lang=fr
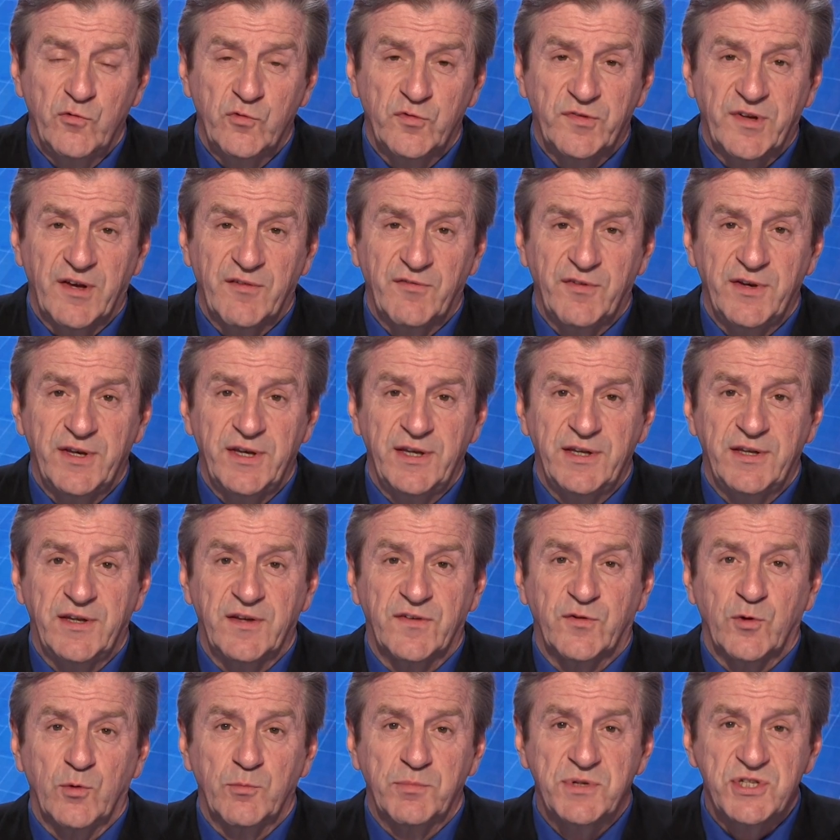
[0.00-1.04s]
vous avez
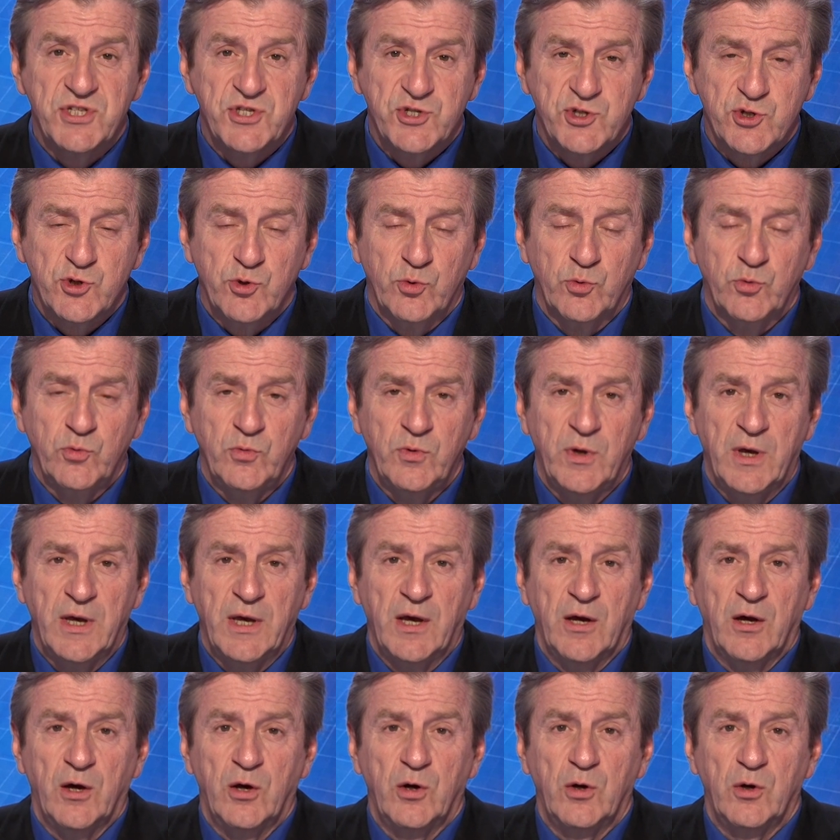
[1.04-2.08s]
des ambitions
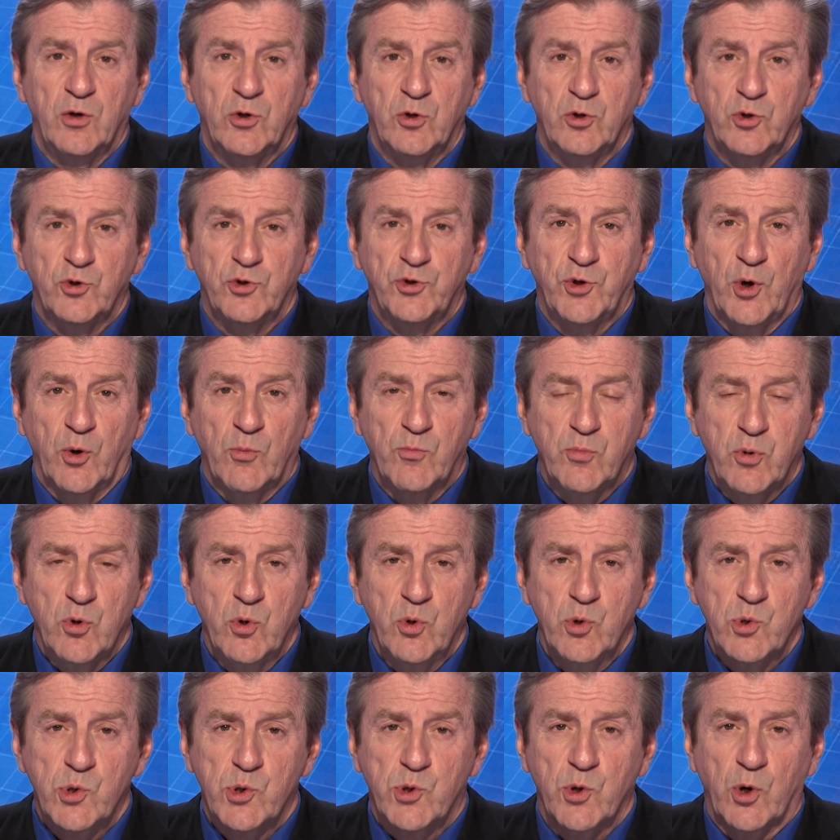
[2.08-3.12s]

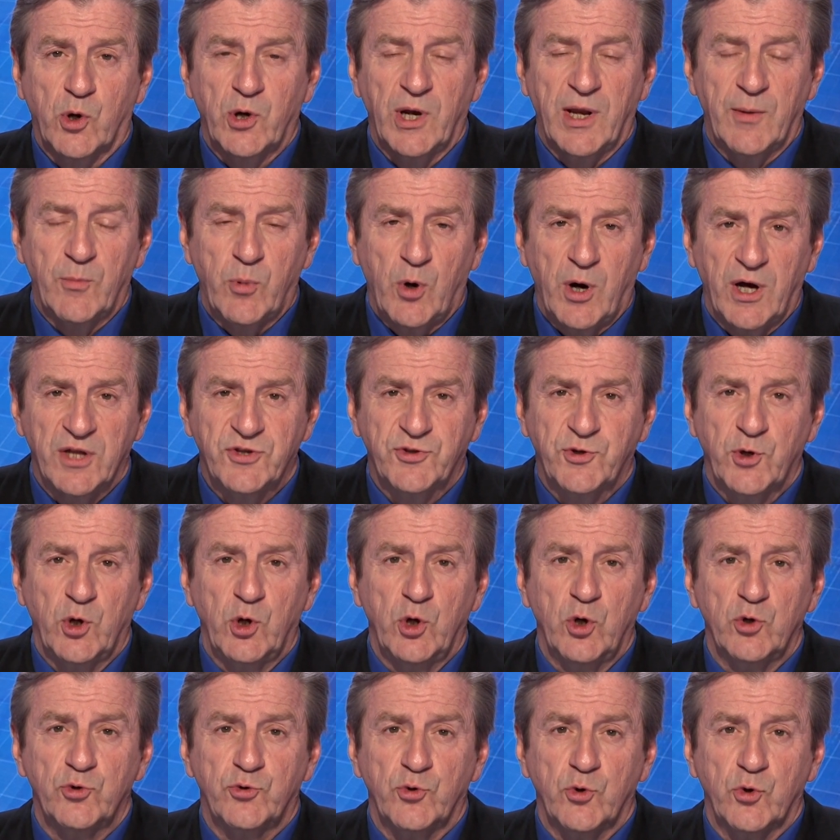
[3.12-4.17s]
d'embauche, de
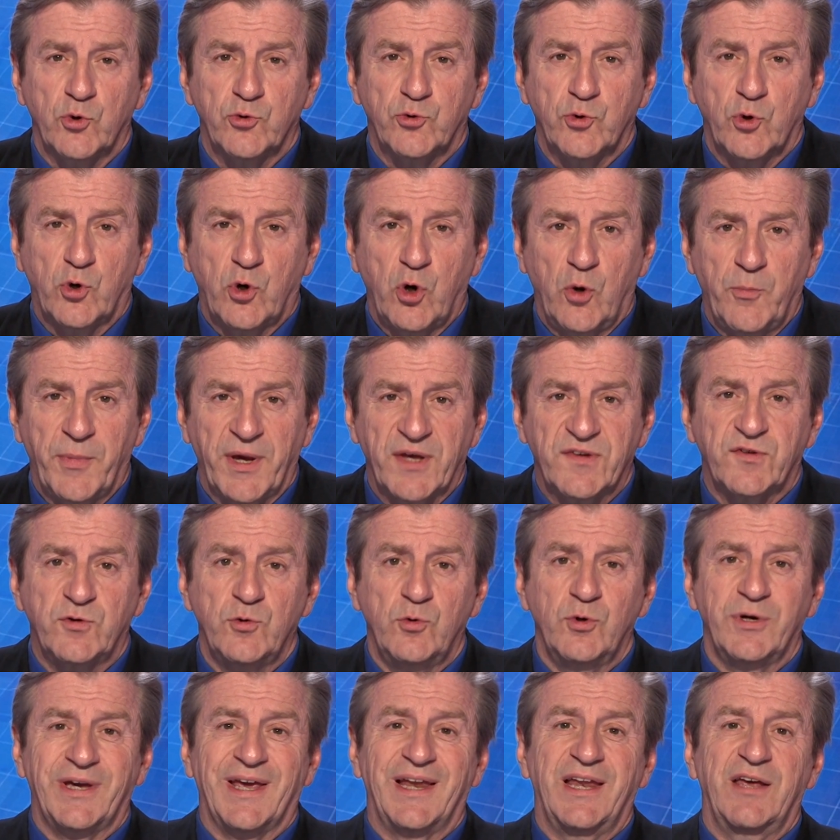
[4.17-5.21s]
collaborateurs, de, de
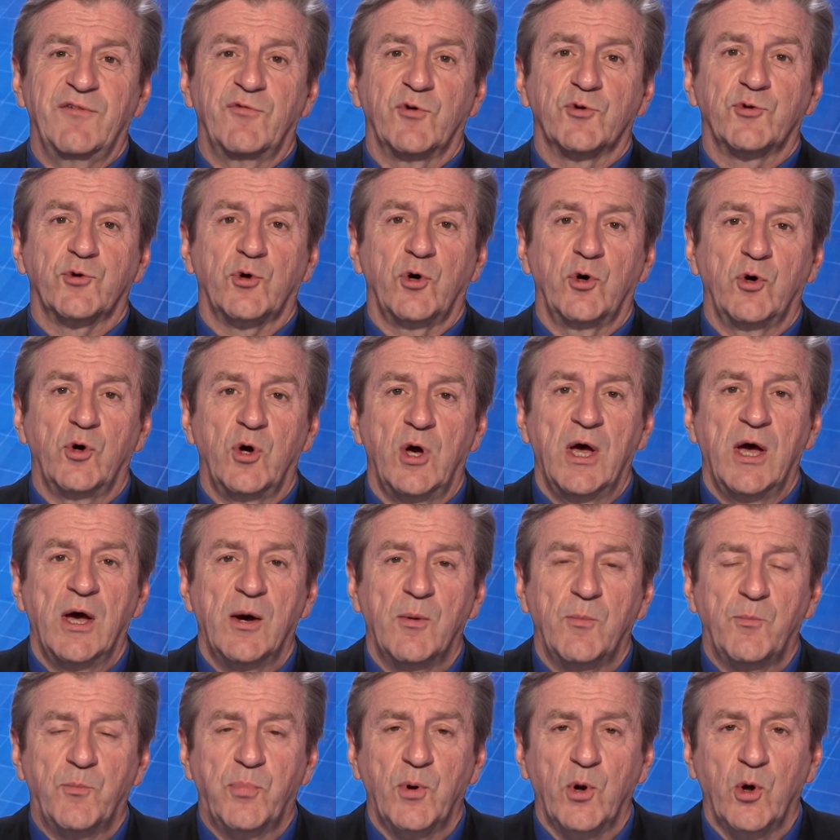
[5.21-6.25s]
commerciaux Quel est votre
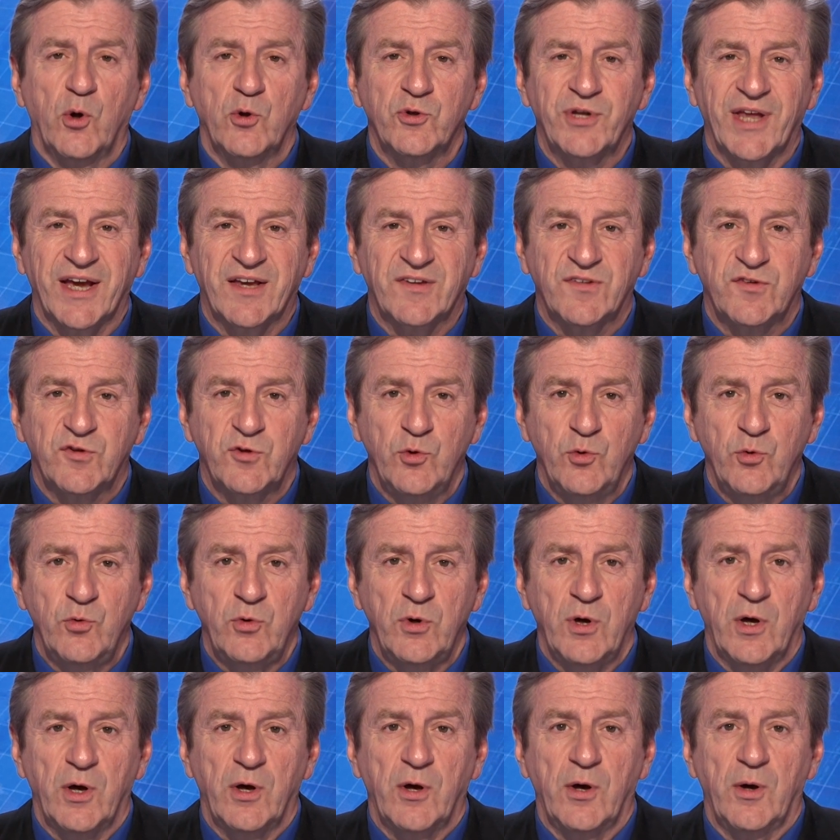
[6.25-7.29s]
plan
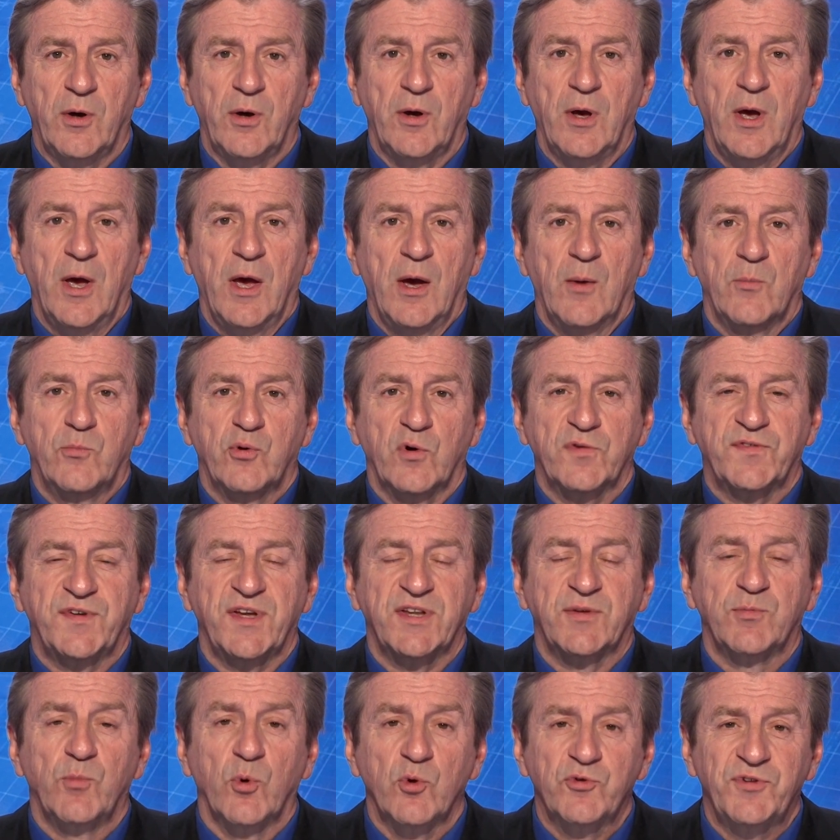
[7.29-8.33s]
d'action pour
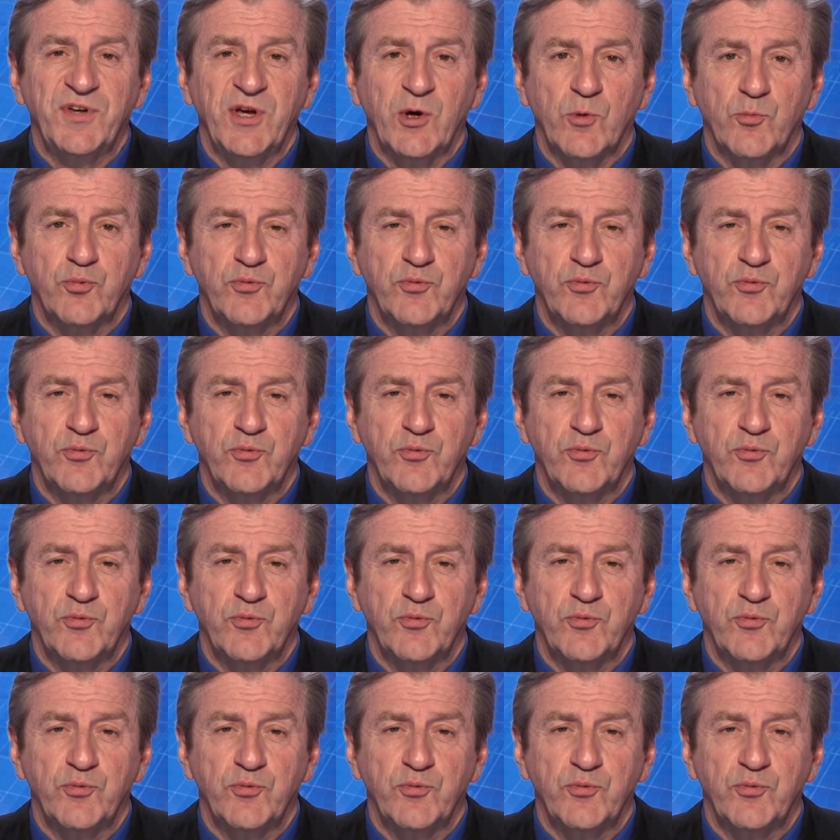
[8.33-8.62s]
cette montée